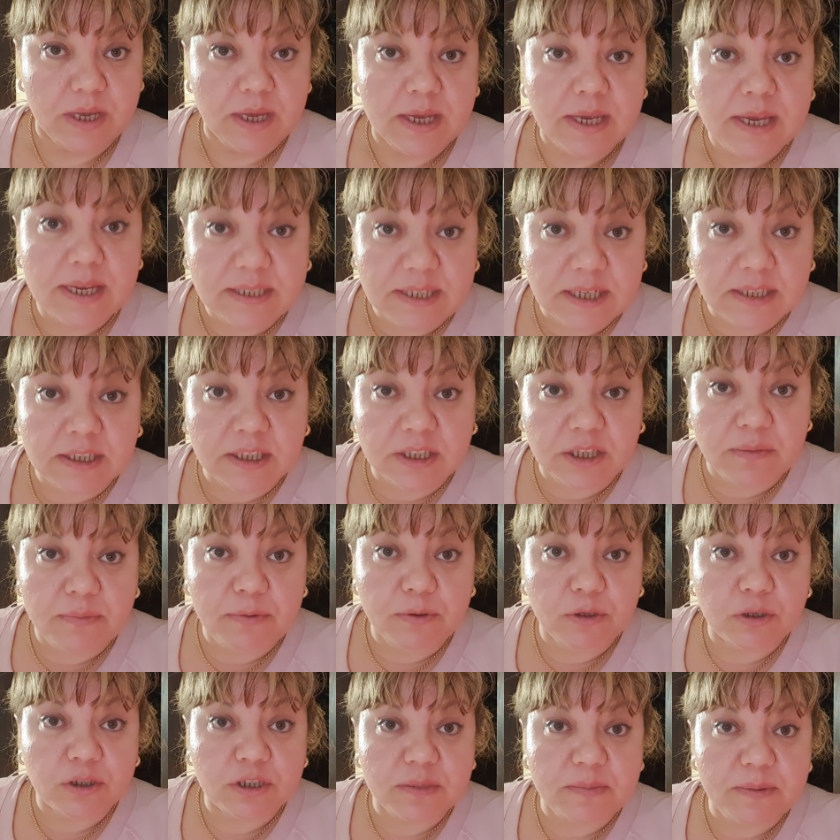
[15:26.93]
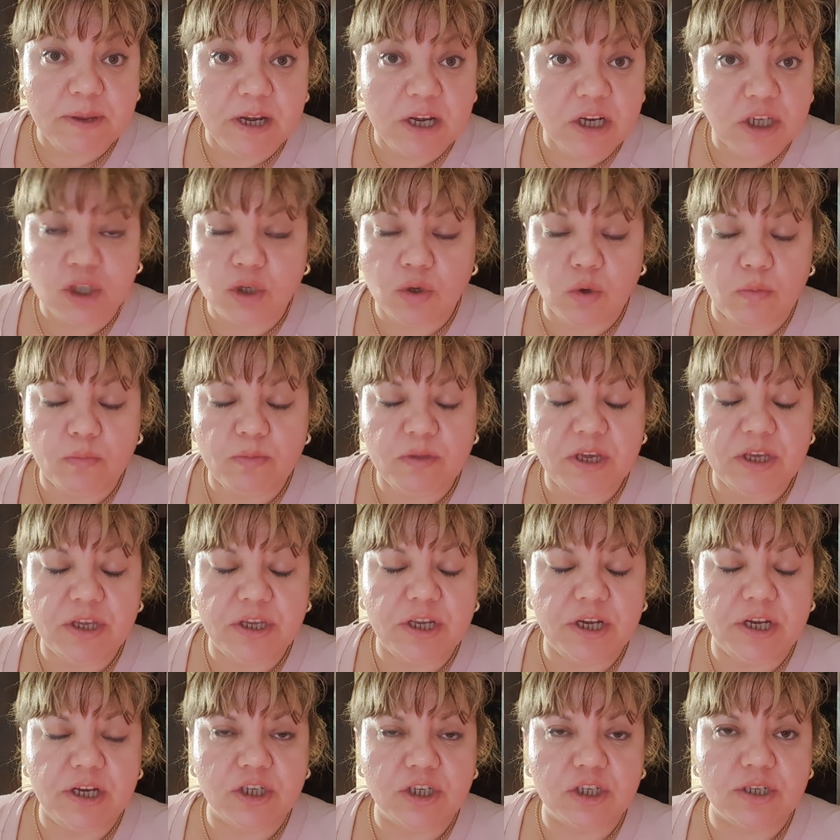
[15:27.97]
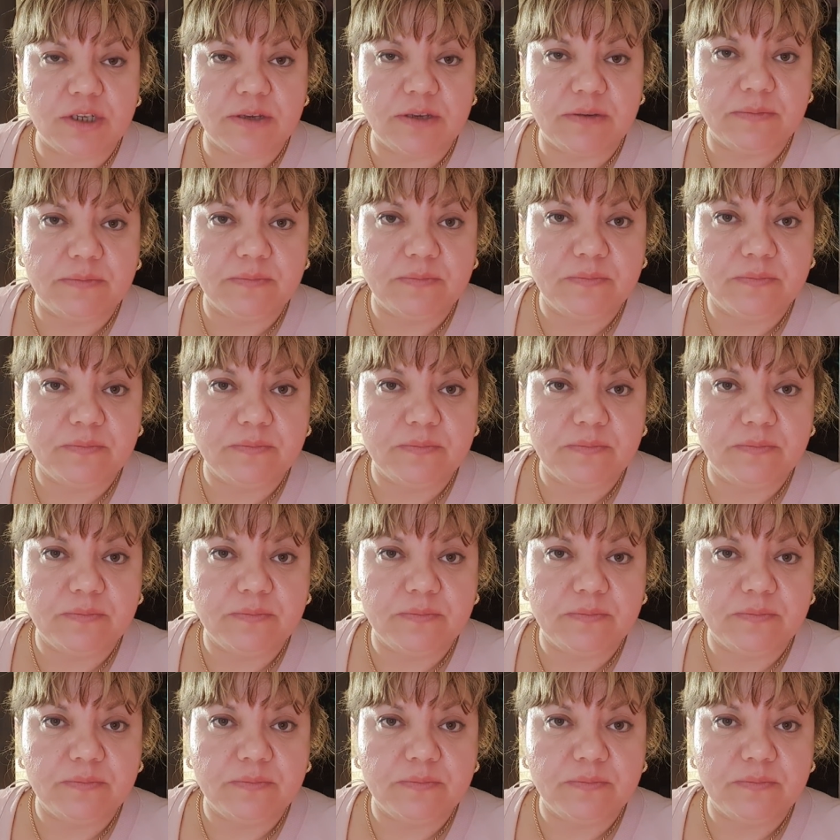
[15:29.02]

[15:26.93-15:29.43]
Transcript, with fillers: Если этот ребенок тебе лишний, он мне не лишний.